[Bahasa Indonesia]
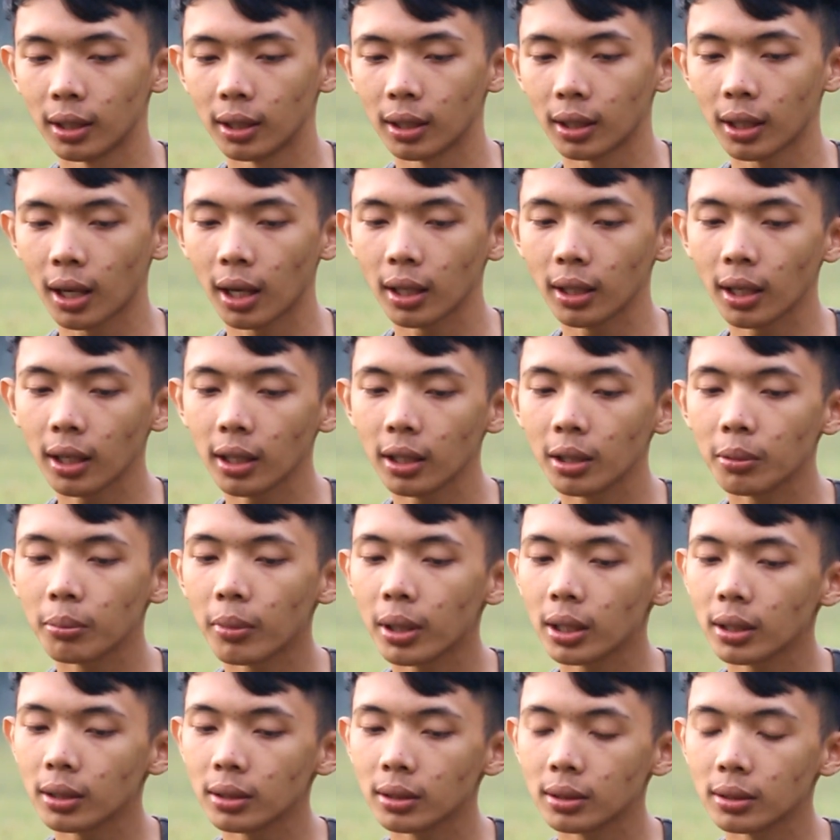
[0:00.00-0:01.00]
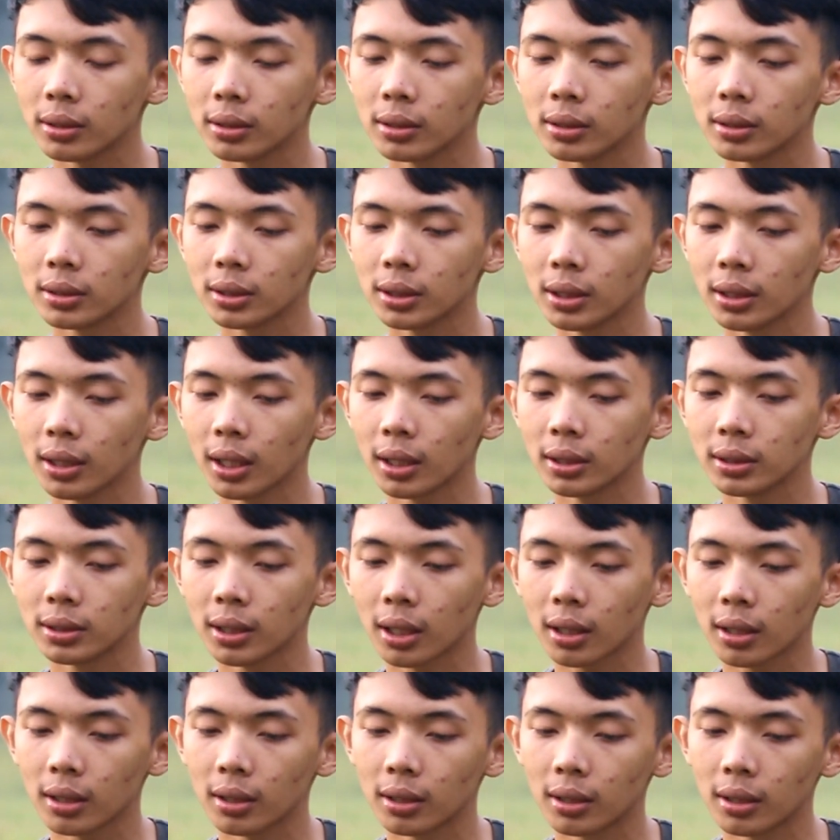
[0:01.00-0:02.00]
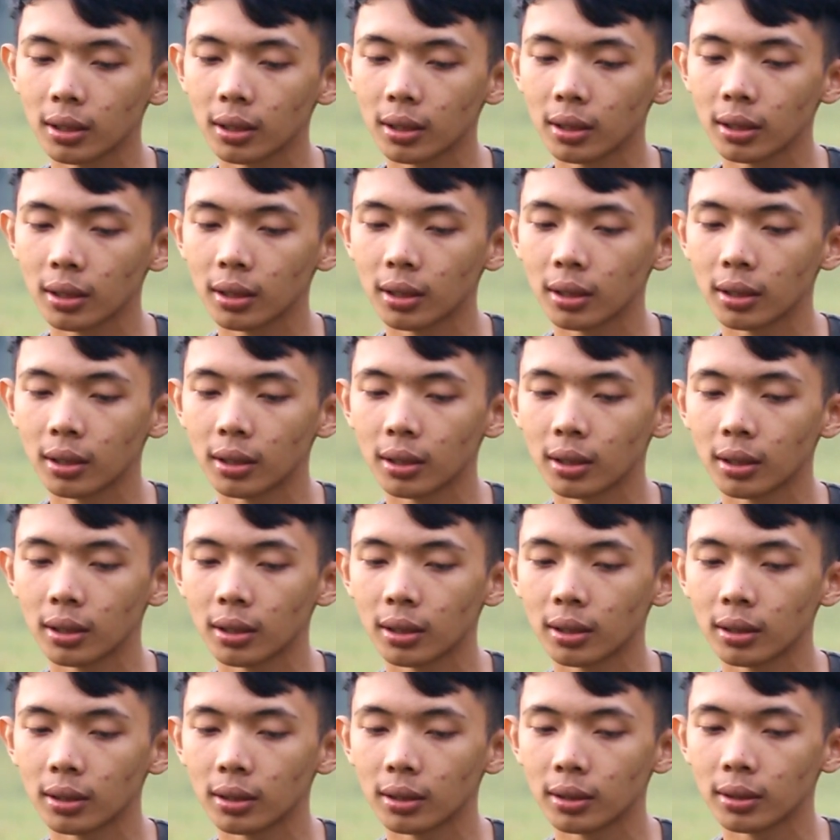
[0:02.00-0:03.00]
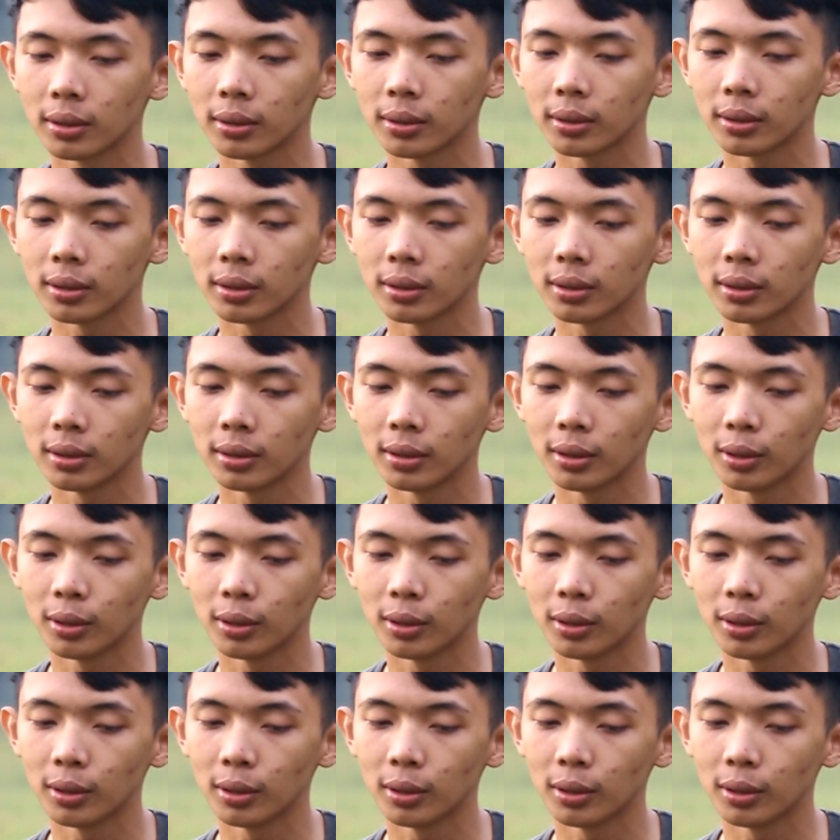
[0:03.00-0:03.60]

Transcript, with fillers: Eh, kadang Iman sih ngajak uh,